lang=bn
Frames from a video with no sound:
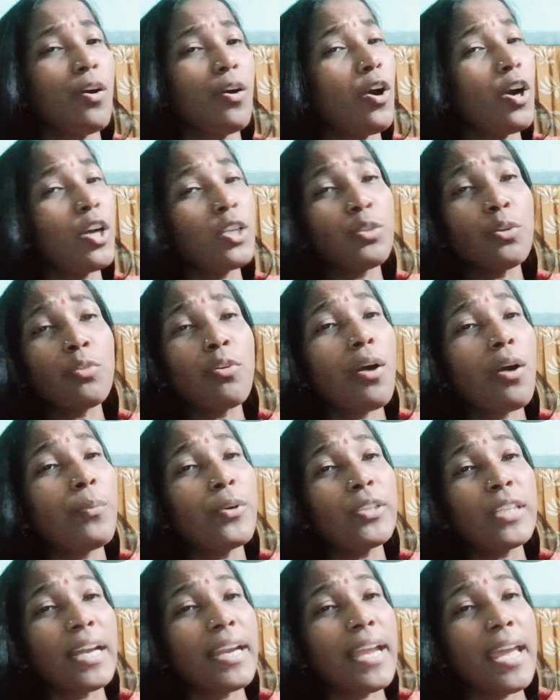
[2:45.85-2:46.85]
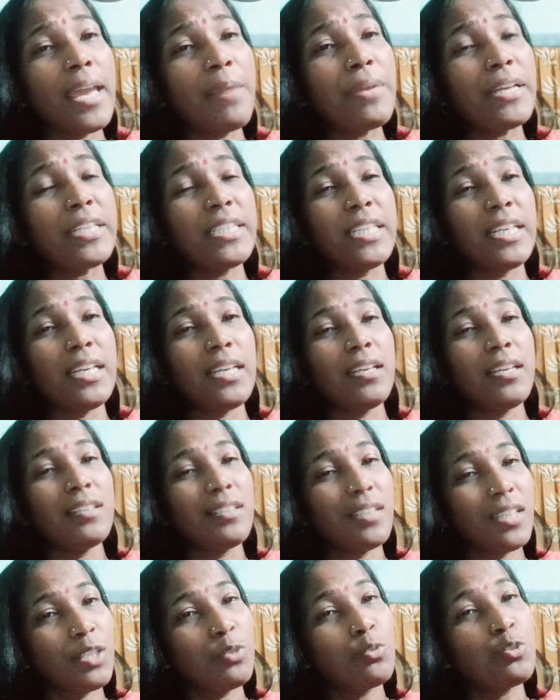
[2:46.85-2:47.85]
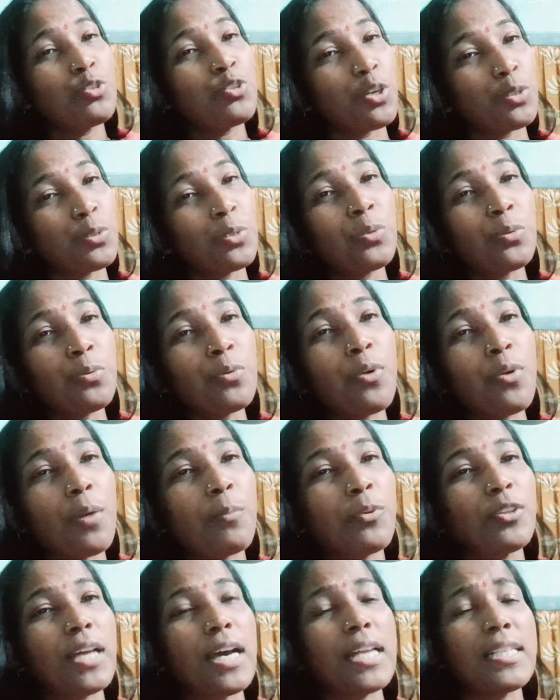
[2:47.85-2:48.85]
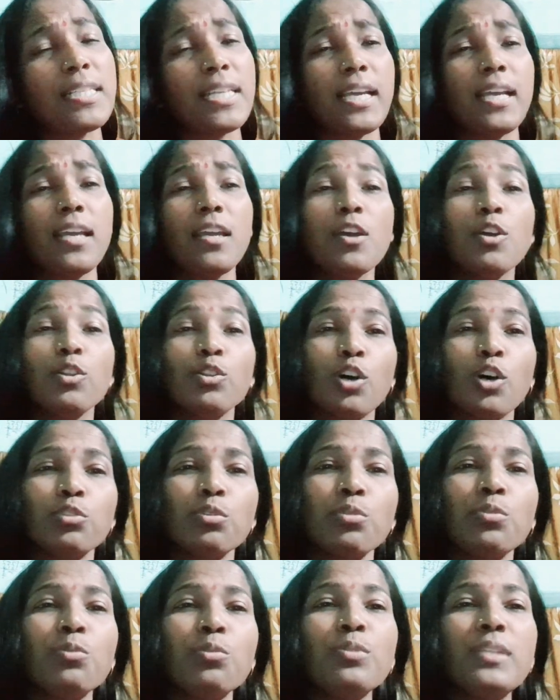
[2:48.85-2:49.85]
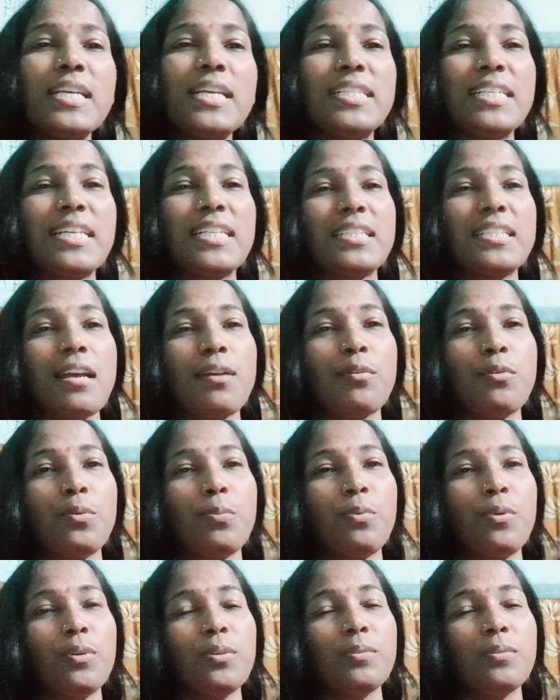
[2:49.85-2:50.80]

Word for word: হয়তো ক্ষমতা নেই বেশি কিন্তু যতটুকু ক্ষমতা আছে ততটুকু দিয়ে চেষ্টা করব।